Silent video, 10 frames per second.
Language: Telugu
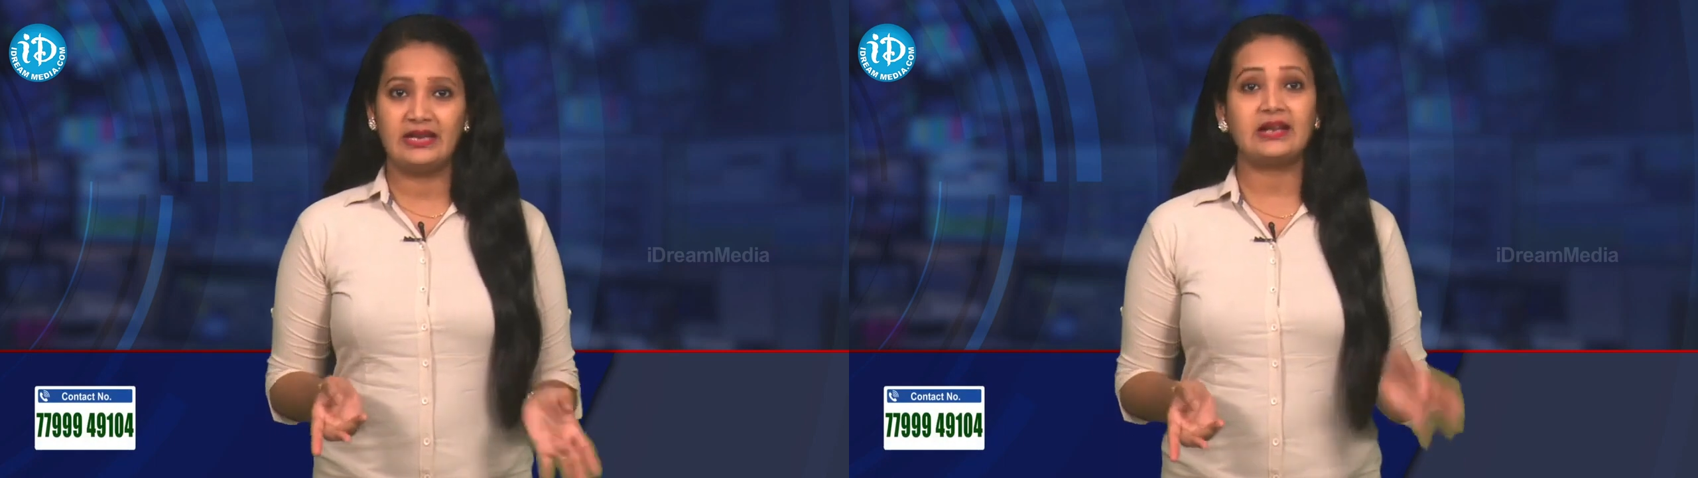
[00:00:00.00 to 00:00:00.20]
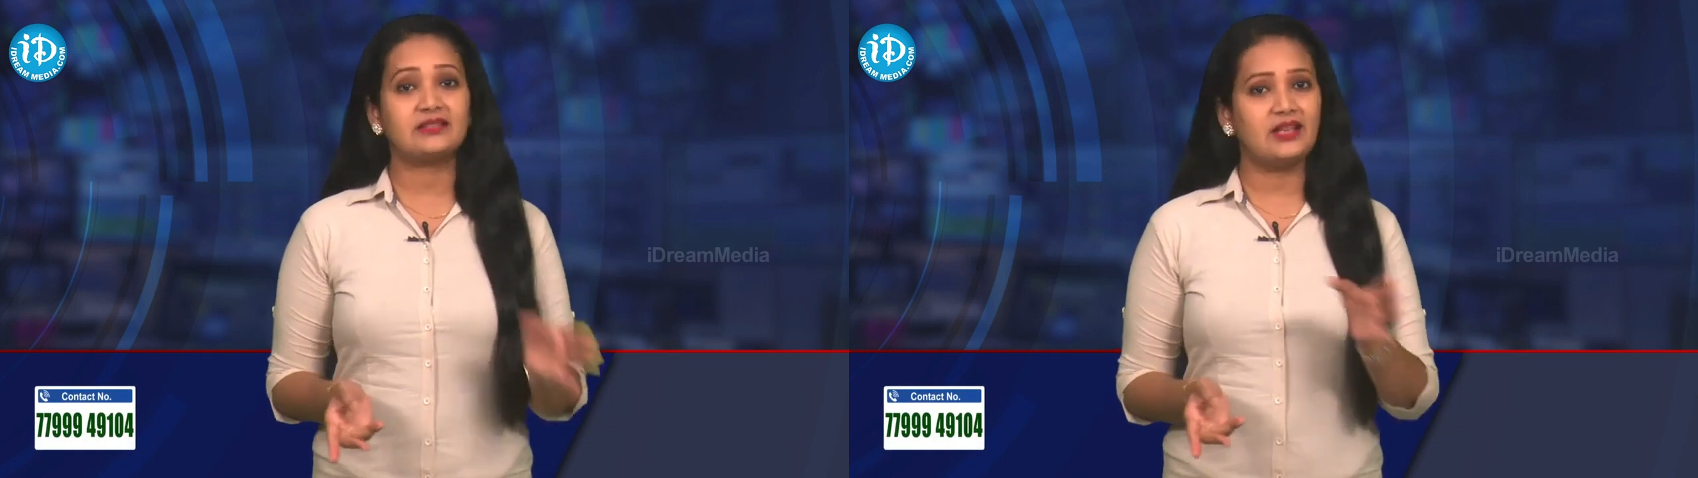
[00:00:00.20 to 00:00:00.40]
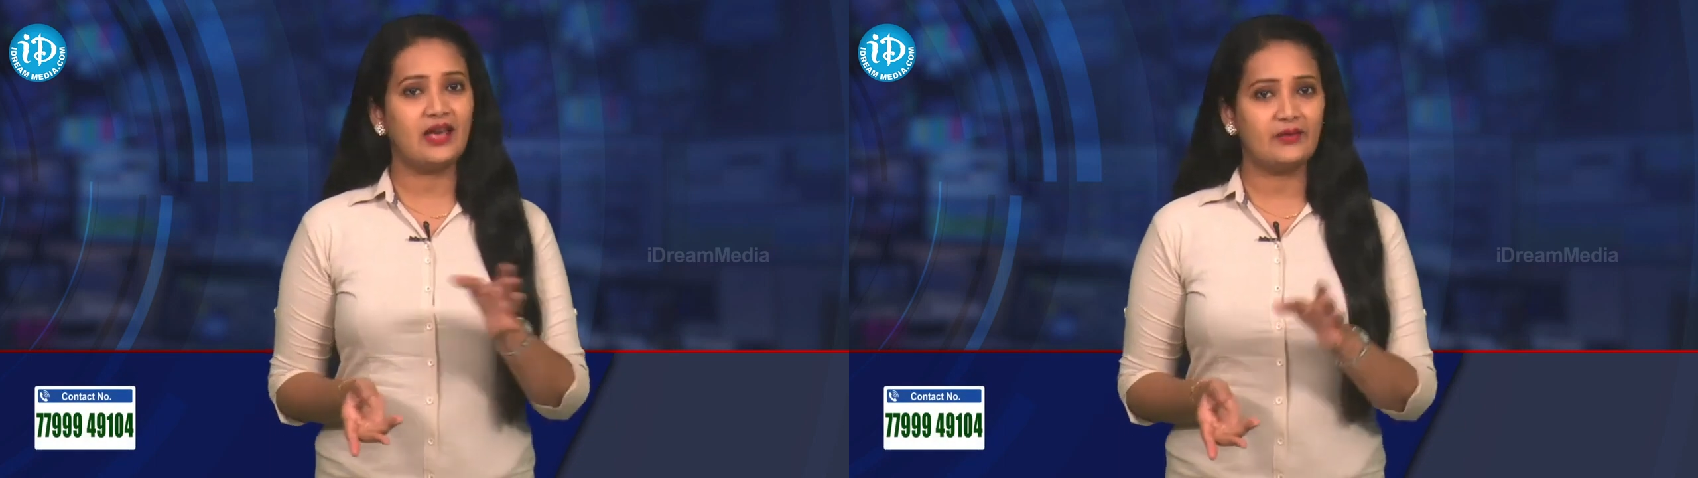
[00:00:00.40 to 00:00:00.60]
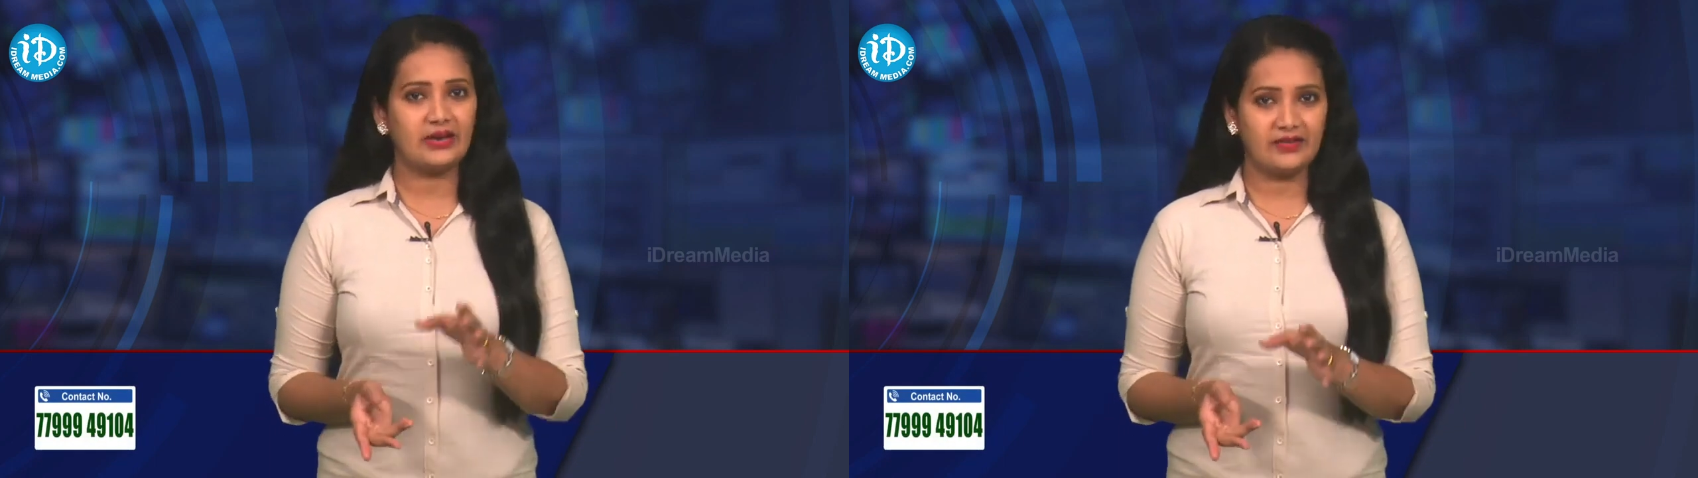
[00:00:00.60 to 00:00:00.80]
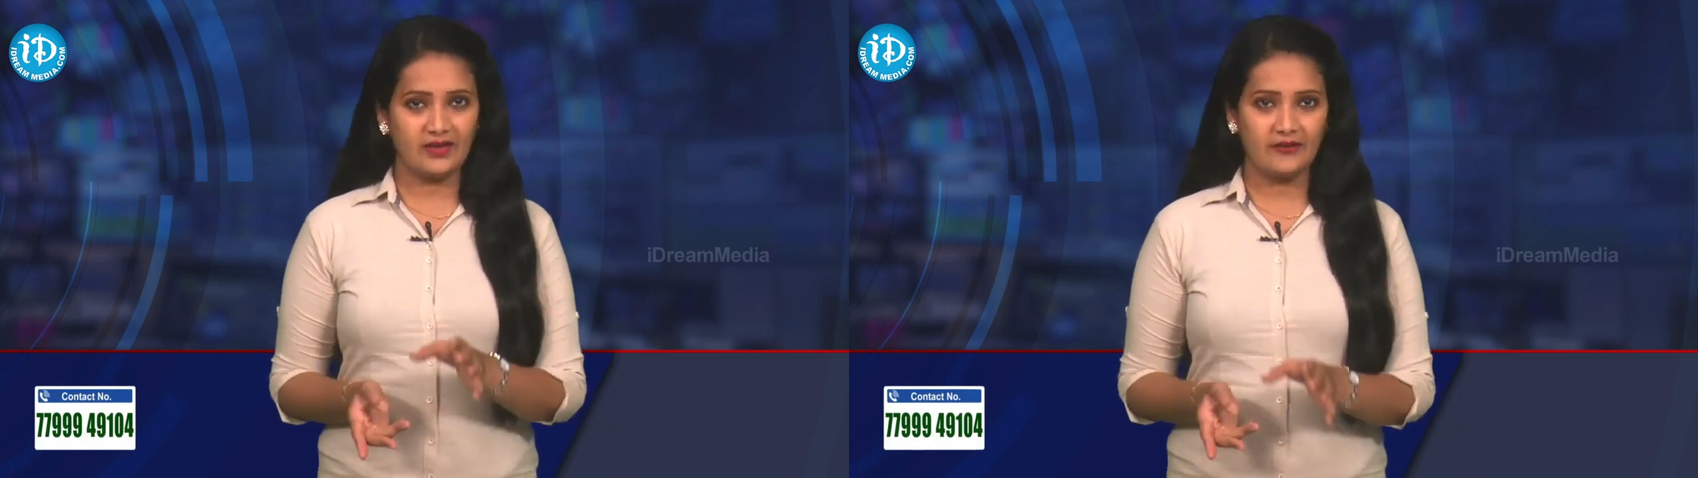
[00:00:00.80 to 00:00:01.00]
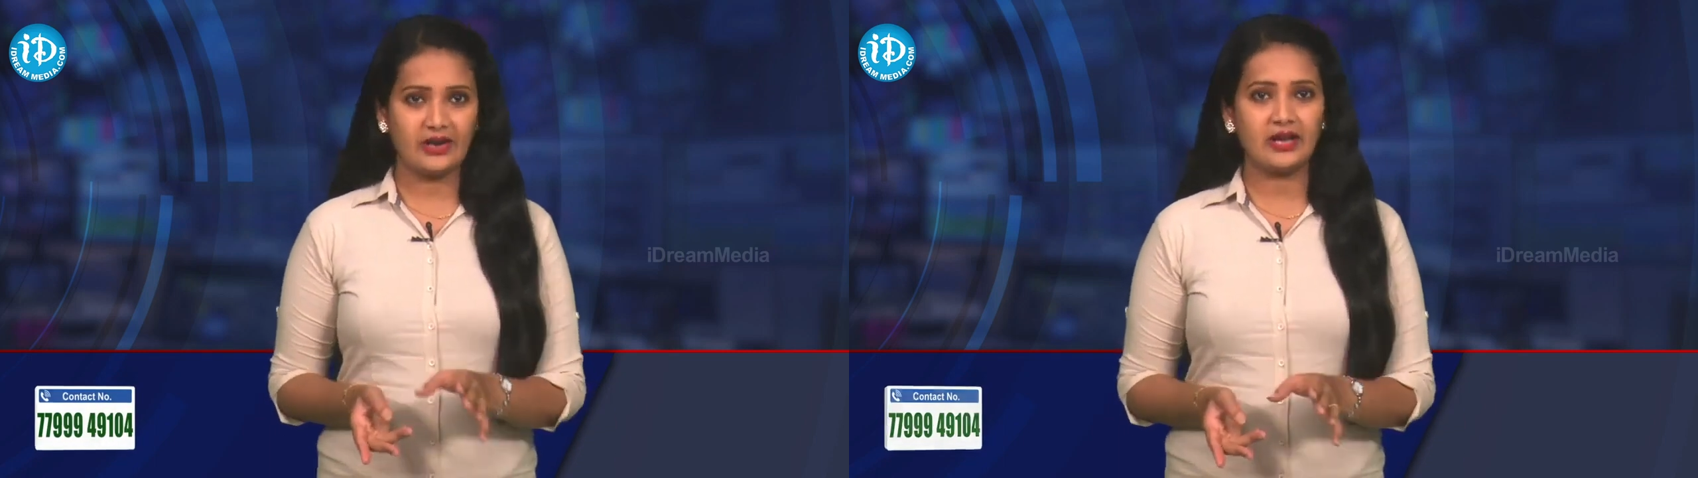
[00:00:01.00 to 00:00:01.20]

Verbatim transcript: రక్తదాన వంటి సేవా